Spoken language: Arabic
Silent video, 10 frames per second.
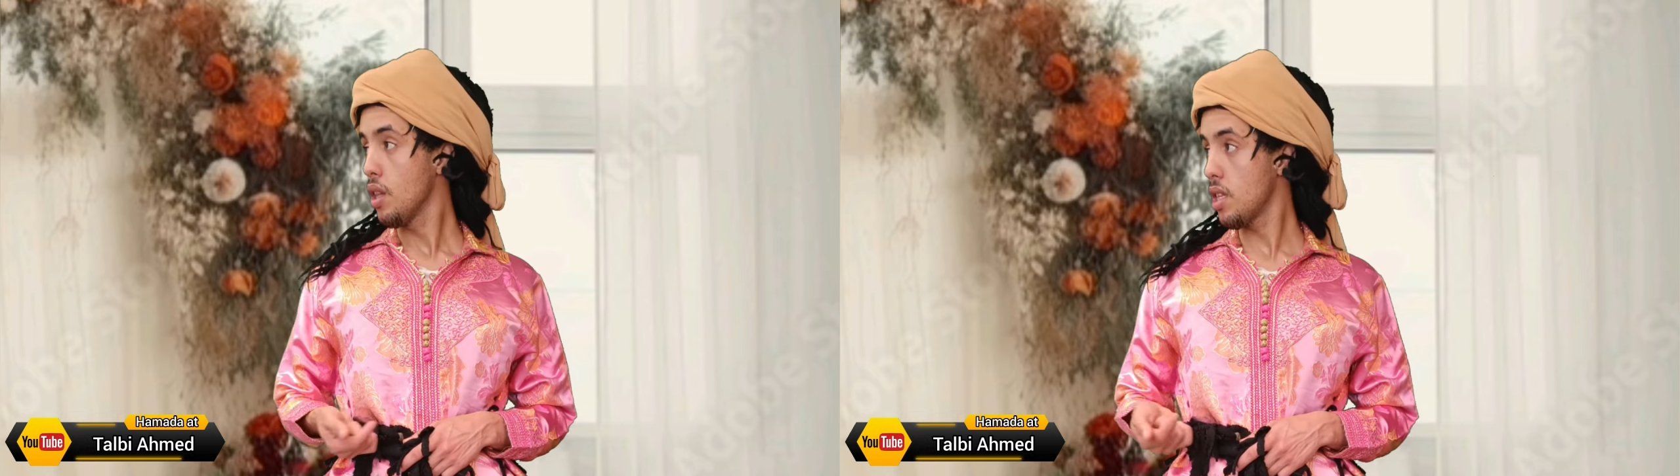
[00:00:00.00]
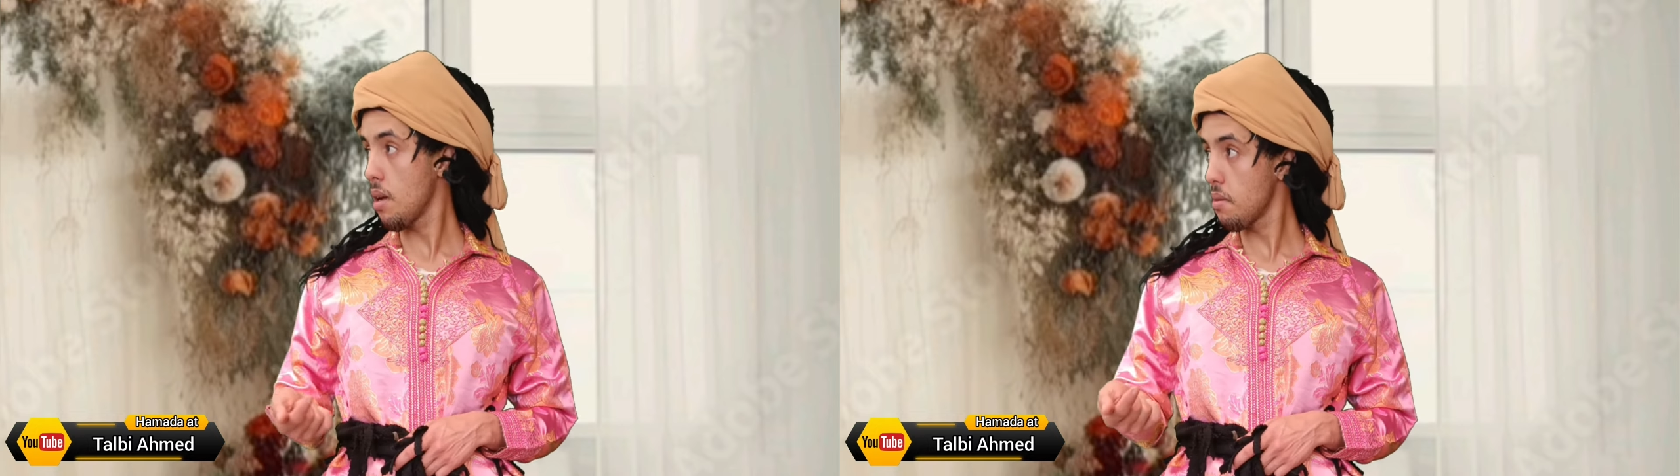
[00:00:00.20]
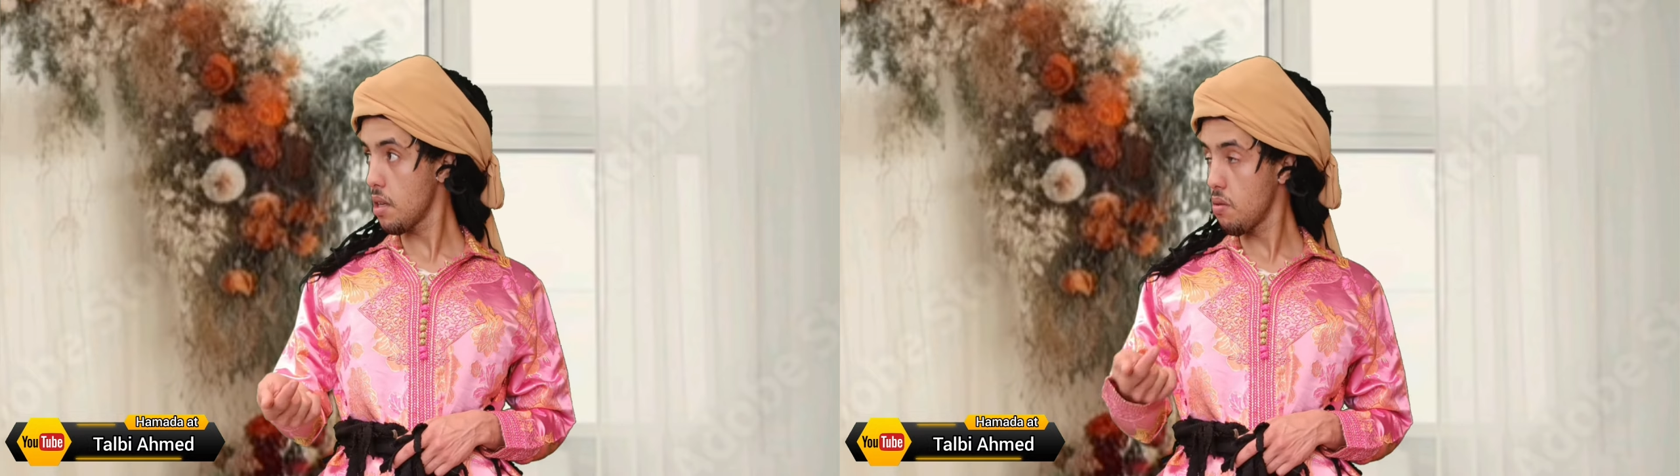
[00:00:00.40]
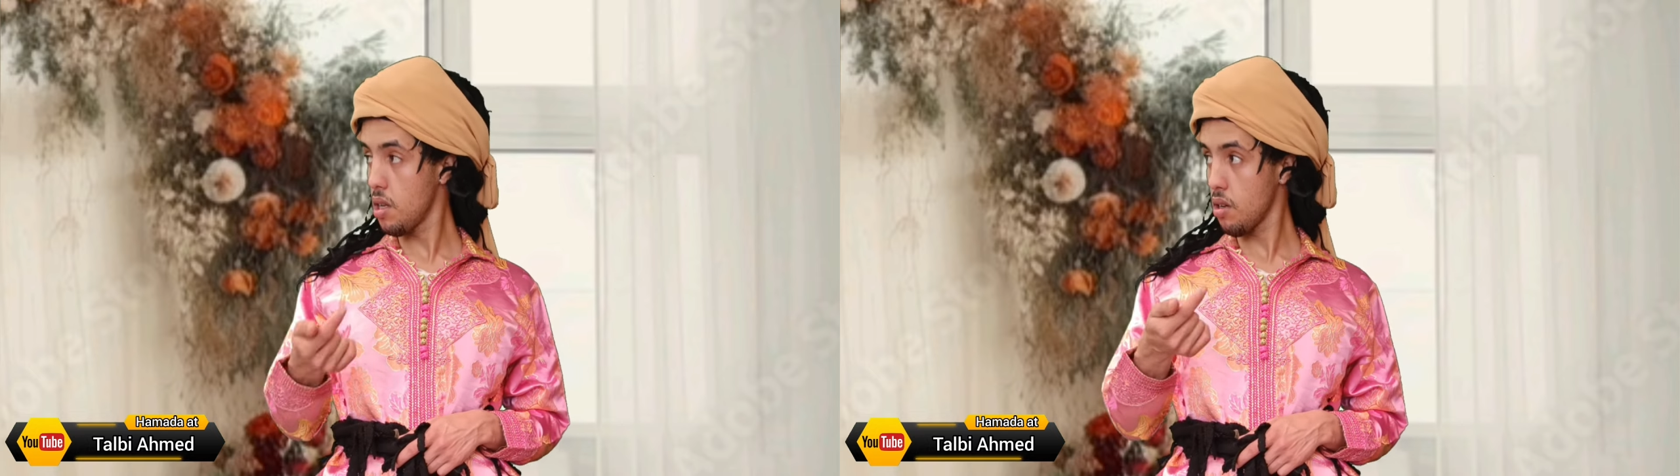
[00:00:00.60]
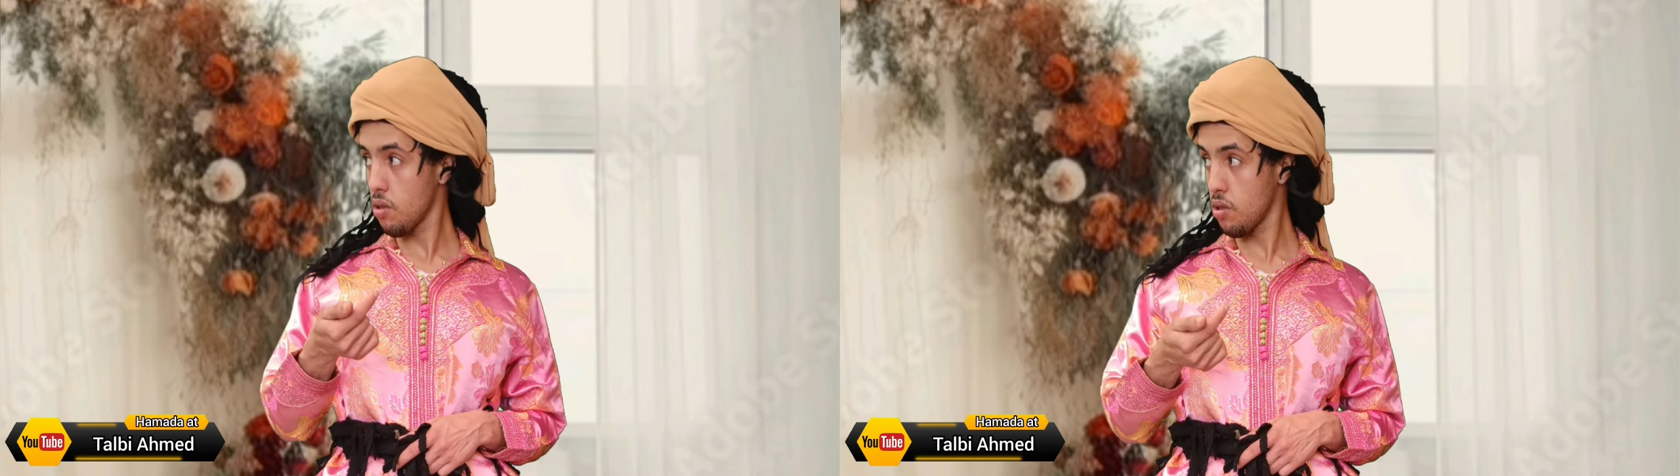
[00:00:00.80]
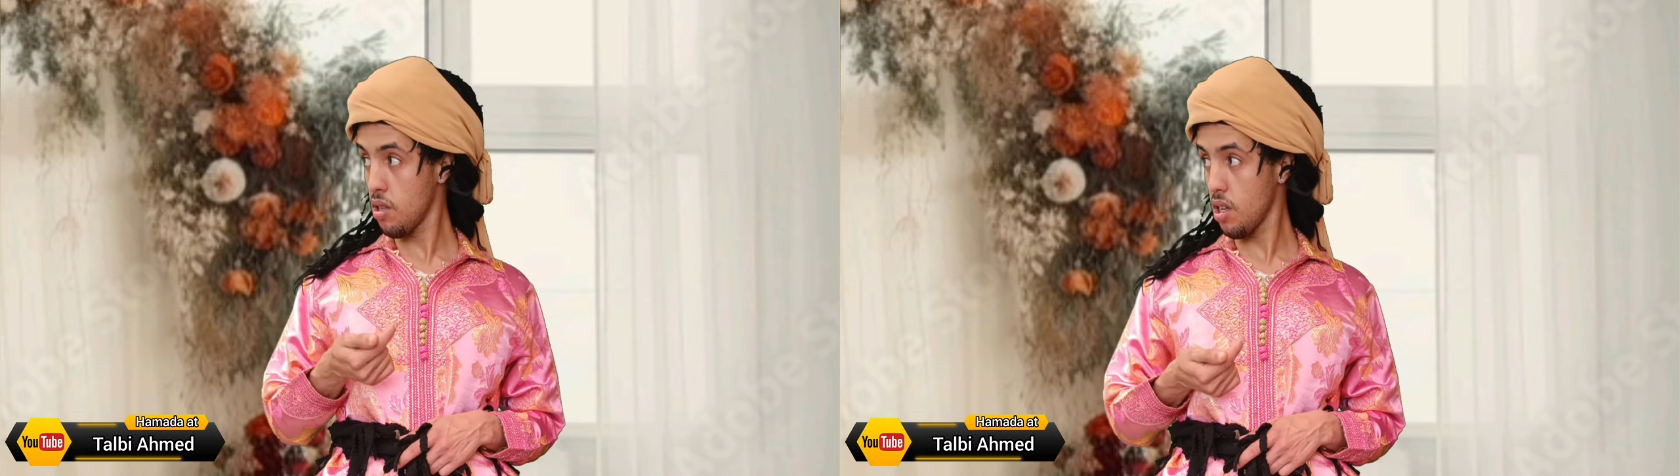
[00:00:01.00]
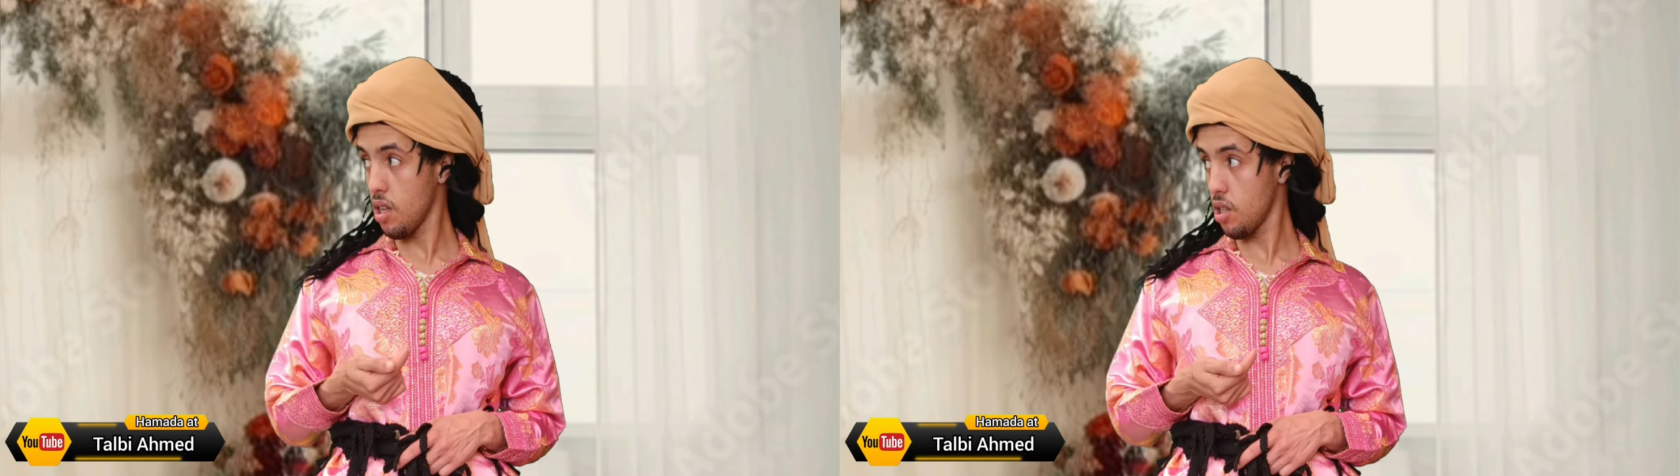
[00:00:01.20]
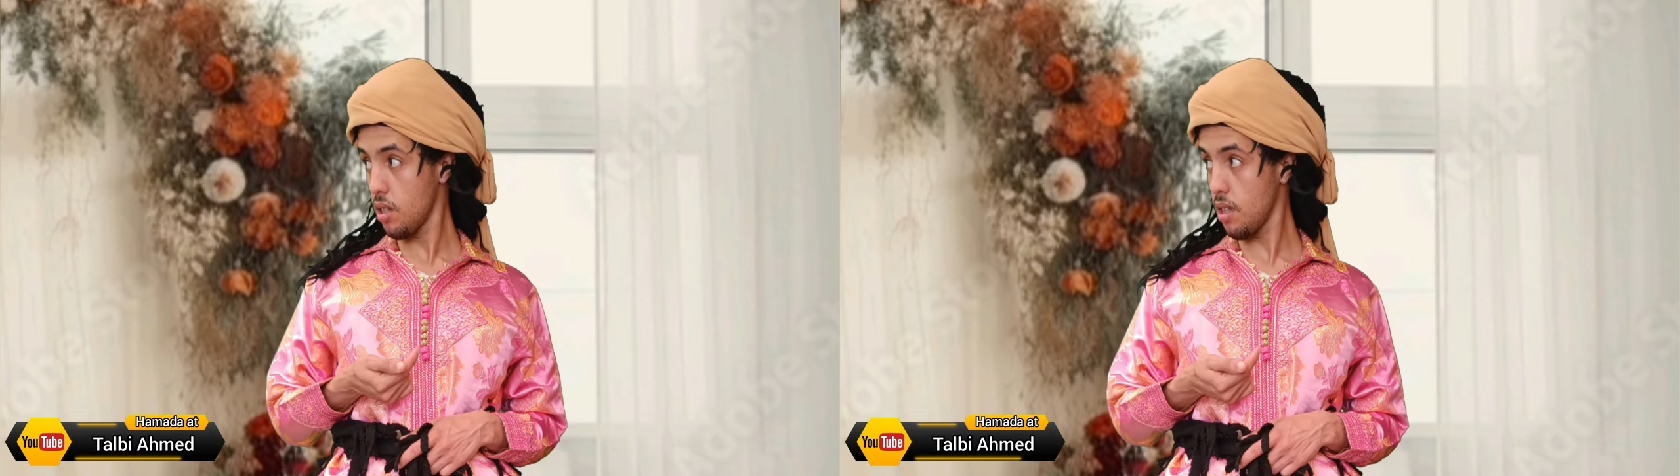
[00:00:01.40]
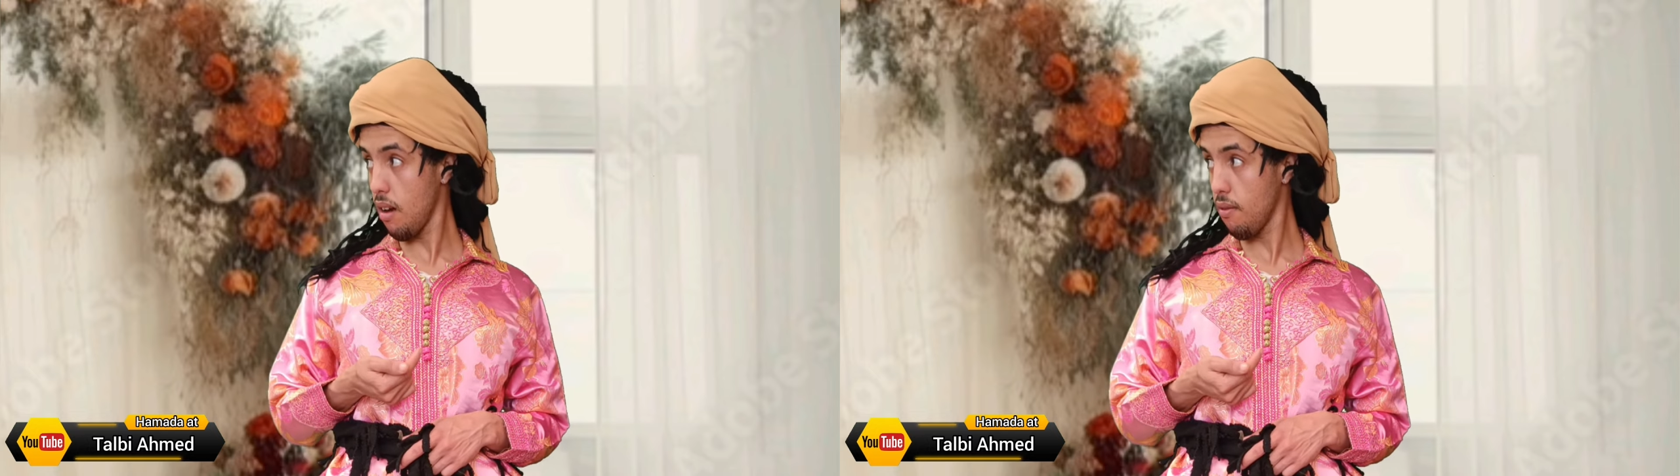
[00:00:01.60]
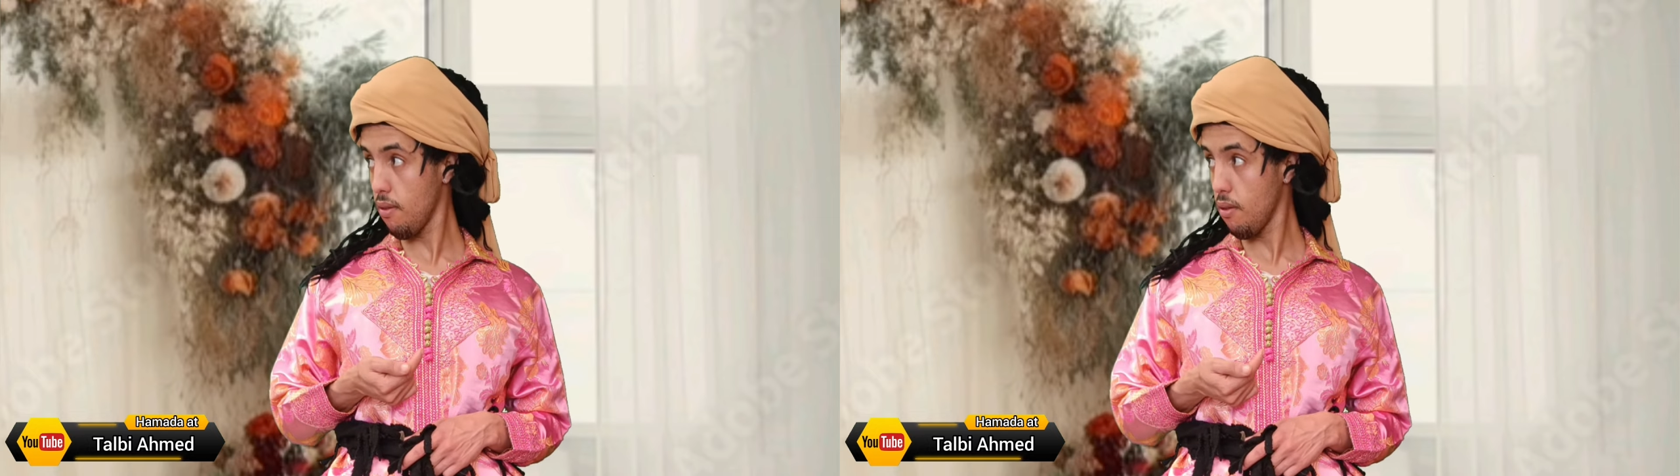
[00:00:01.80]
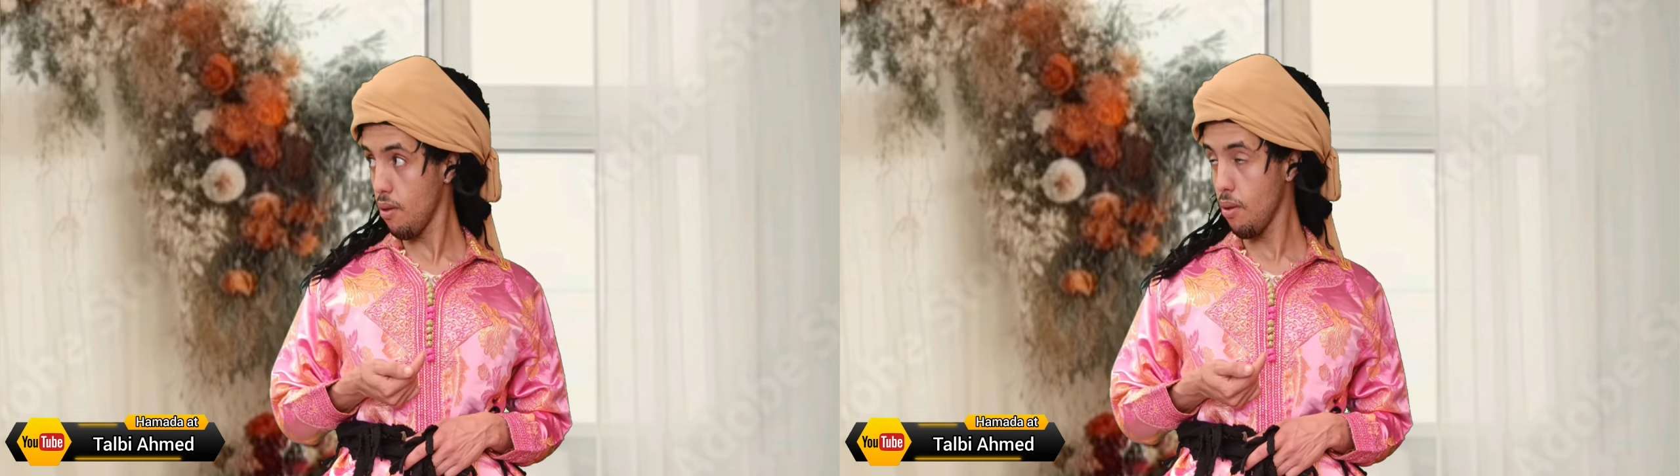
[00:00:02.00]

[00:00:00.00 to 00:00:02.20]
صحابي كيقول لي رد لي اش صرفو